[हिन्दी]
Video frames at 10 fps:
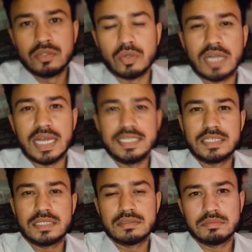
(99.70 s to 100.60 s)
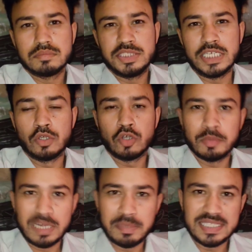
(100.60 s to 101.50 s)
तो गाइज़ ये दोनों
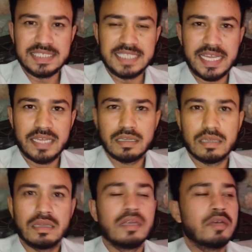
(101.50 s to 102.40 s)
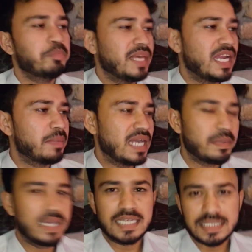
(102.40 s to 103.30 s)
मेरे भतीजे हैं मेरे
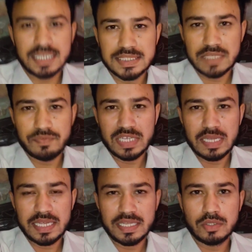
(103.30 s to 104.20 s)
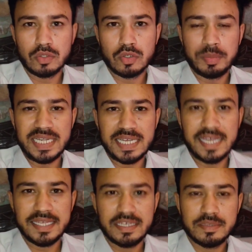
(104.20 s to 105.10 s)
बड़े भाई आज़ाद सेफी के दोनों बेटे
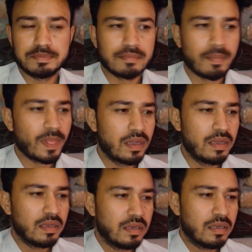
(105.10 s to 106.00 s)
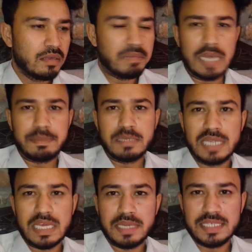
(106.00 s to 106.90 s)
हैं ये मैं अपने
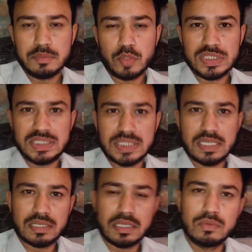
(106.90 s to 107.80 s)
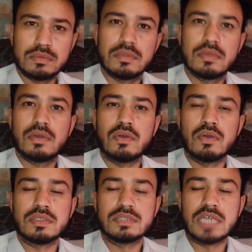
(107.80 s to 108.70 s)
बड़े भाई की बहुत इज्जत करता हूँ
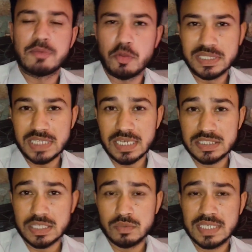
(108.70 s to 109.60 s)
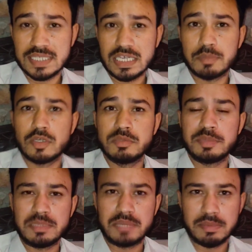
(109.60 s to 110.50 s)
और आपको बताना चाहूँगा कि आपको भी
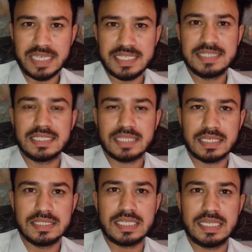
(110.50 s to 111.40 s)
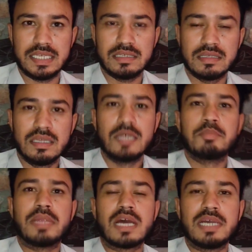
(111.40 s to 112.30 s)
अपने बड़े भाई की इज्जत करनी चाहिए
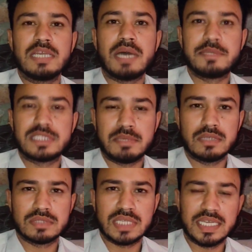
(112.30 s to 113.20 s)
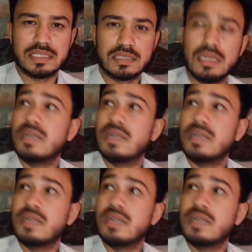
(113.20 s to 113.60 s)
बड़ा भाई बाप समान होता है